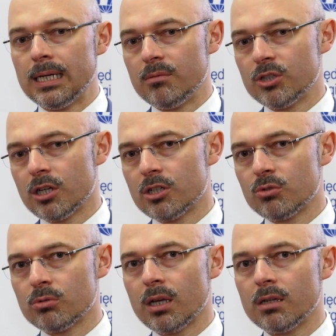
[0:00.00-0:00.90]
i myślę, że
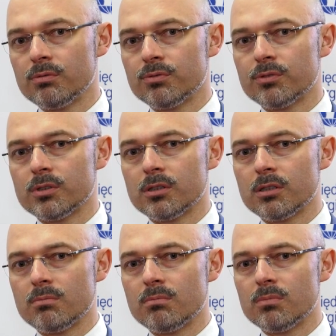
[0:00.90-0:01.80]
tutaj w
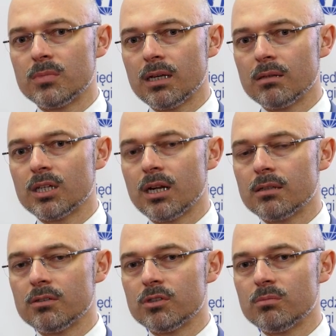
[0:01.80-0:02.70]
tym takim
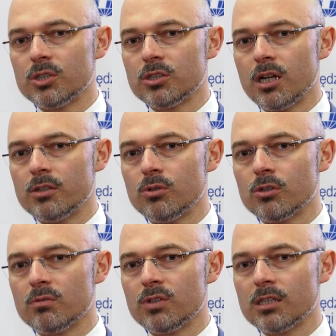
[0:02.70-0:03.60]
kreatywnym myśleniu o
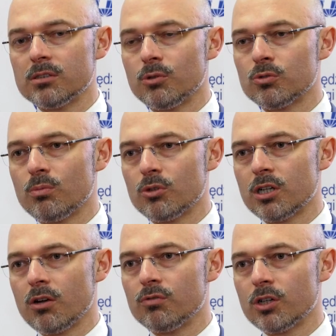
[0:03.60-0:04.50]
tym, w jaki sposób
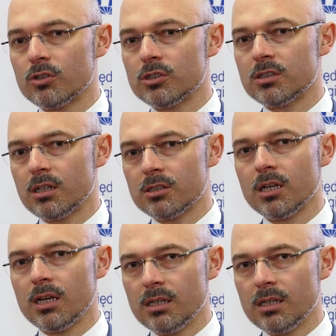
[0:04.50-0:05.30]
można ją wykorzystać,